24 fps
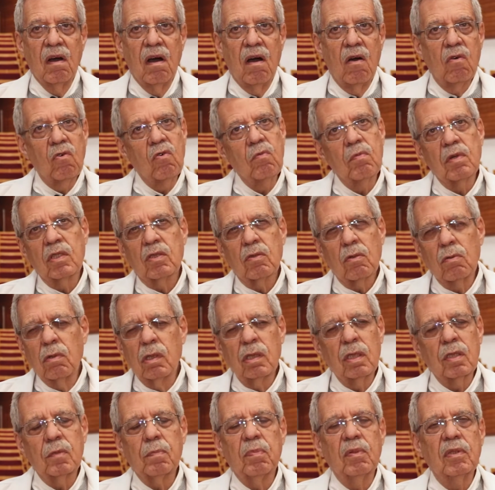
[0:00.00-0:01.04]
Algumas
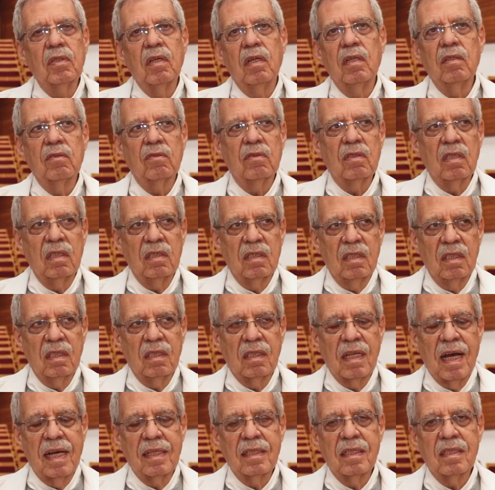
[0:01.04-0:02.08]
coisas poderiam ser
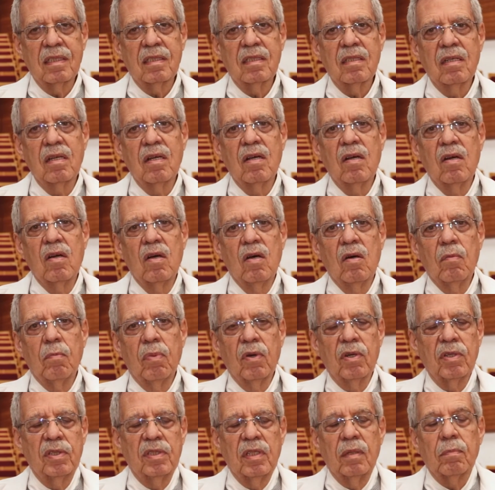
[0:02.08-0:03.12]
citadas.
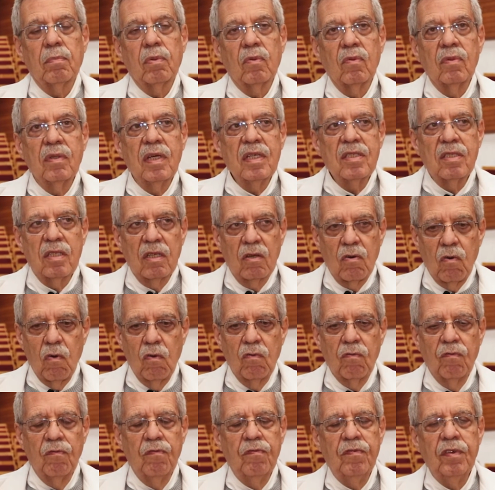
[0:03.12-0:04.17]
Por exemplo, nesse
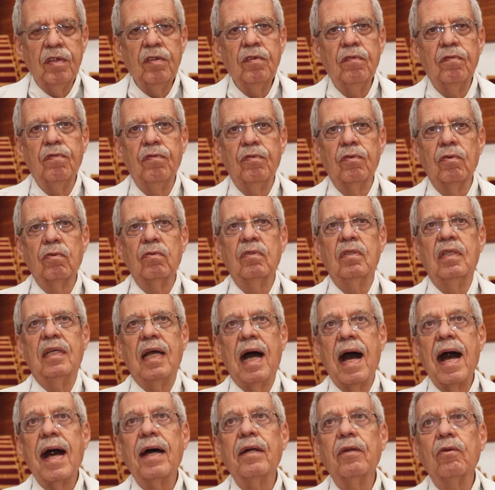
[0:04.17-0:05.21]
convívio
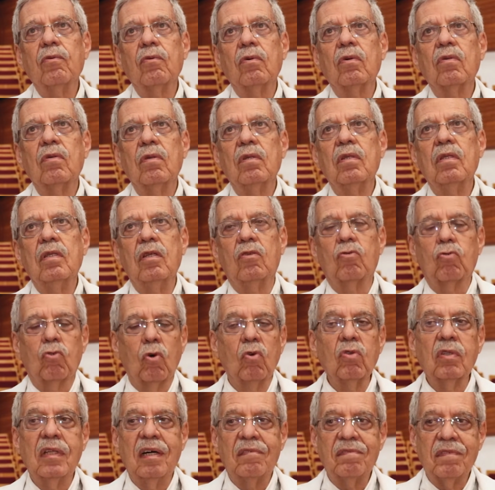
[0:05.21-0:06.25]
diário de
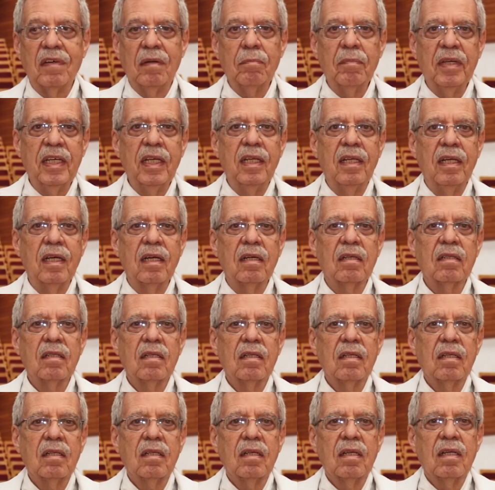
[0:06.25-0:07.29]
toda a família,
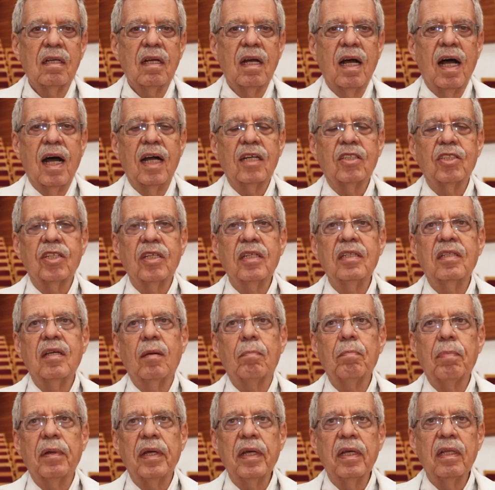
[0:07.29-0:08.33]
a gente
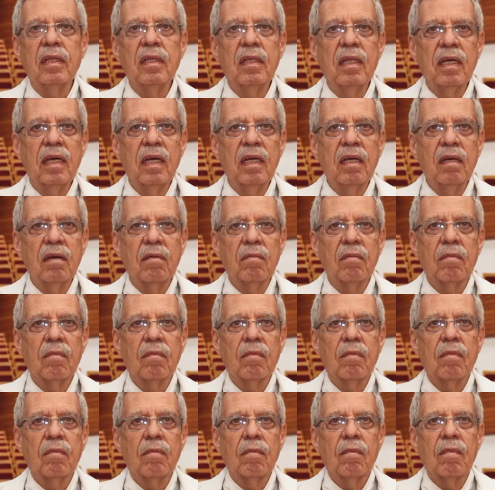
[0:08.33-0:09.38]
aprender
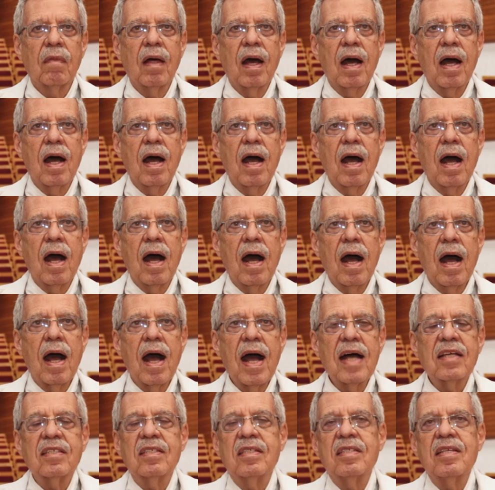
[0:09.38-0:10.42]

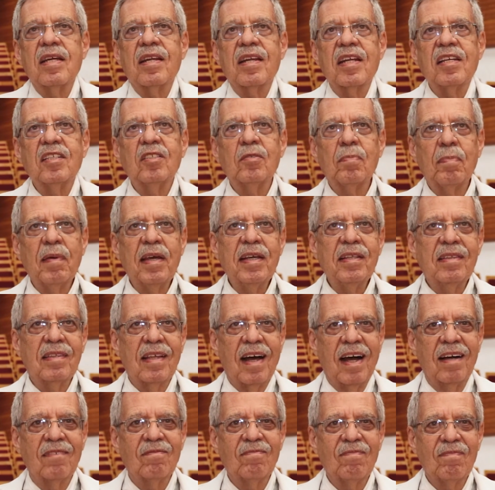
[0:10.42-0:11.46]
a se
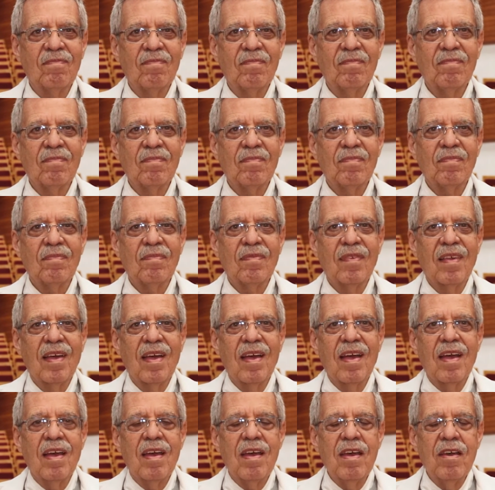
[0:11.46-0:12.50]
respeitar.
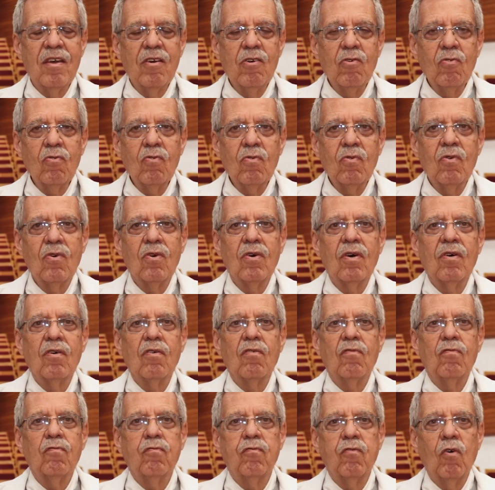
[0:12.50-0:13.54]
Eu
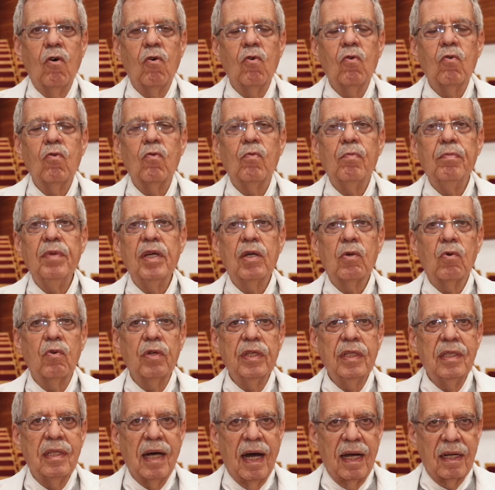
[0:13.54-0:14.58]
vou me
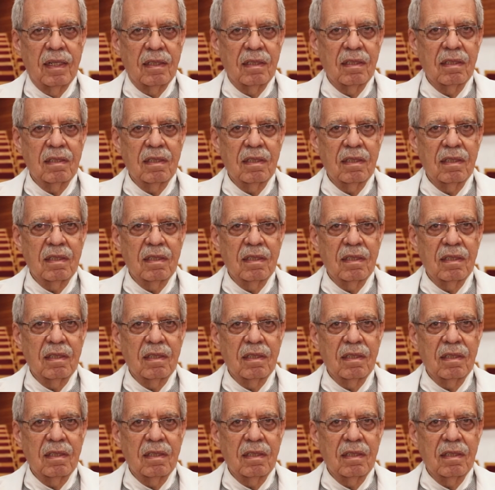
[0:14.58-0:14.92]
cuidar.